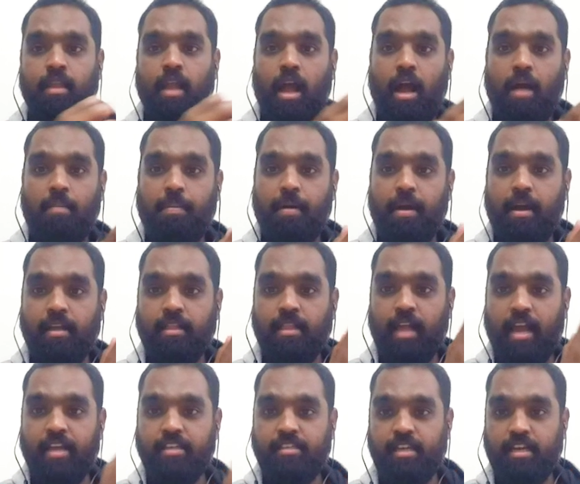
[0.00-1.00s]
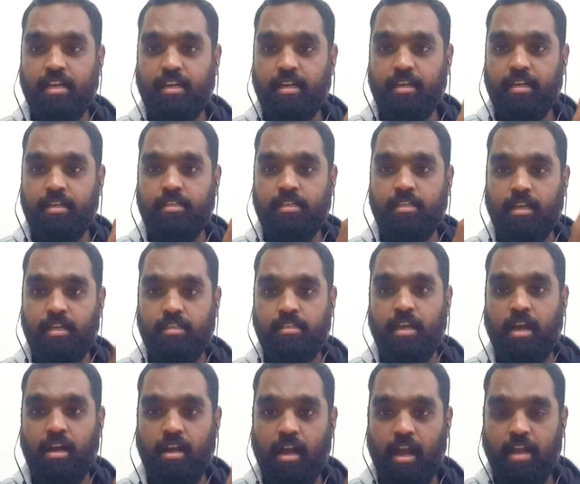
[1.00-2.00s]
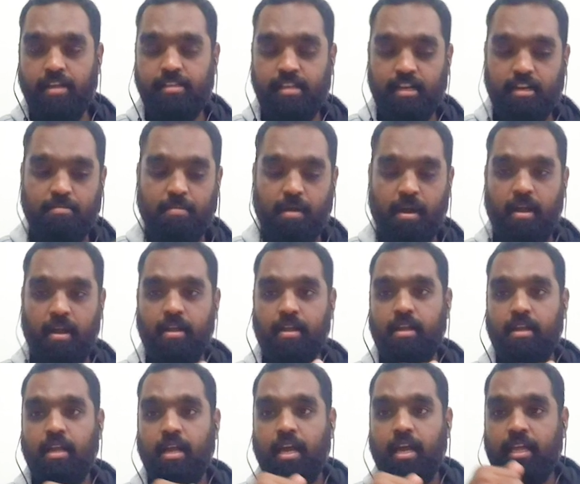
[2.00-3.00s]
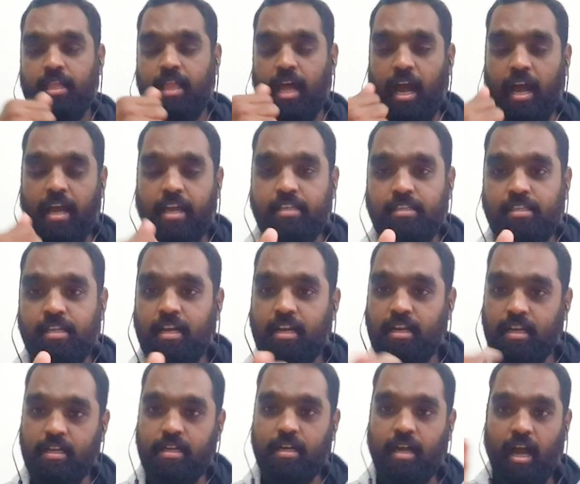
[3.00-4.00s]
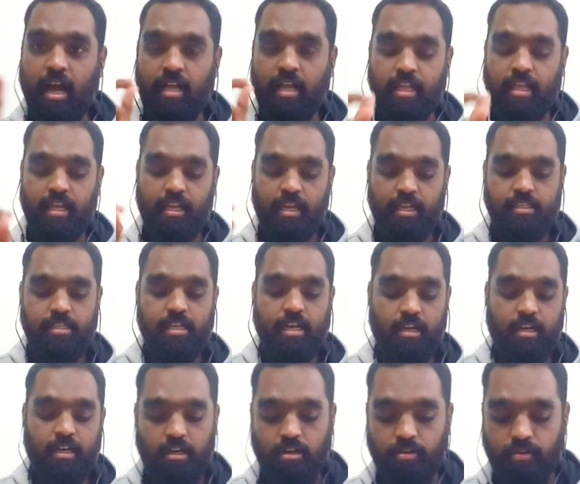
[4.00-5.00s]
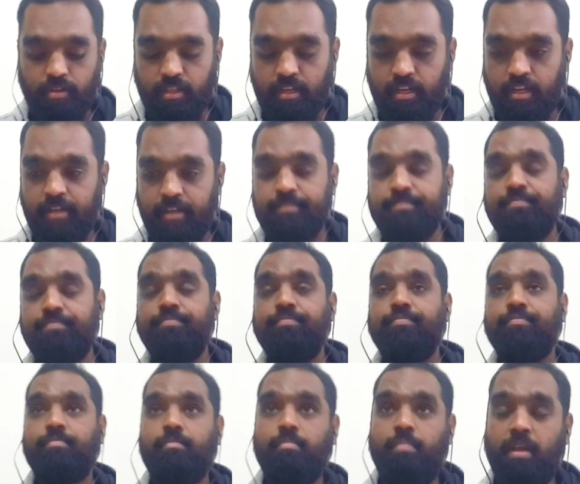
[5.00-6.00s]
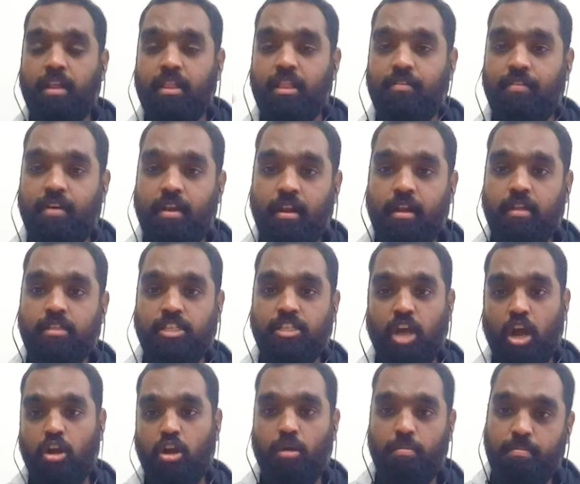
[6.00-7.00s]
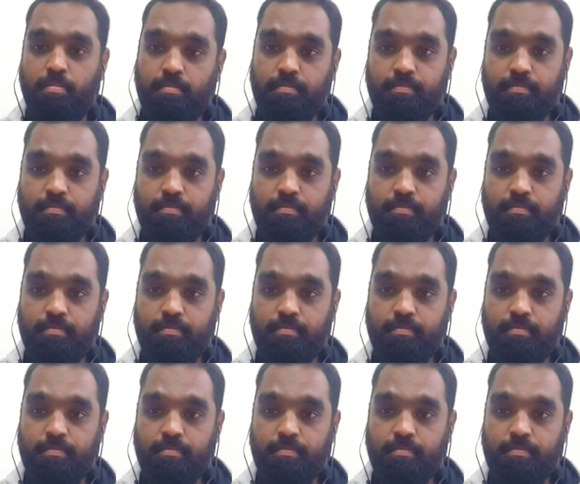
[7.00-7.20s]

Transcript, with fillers: அப்ப இந்த ஐசக் இஸ்ஹாக்கு ஐசக்குமா இந்த ஐசக் அந்த ஈசாக்கு வந்துட்டு பிறந்தவர் ஜாக்கப்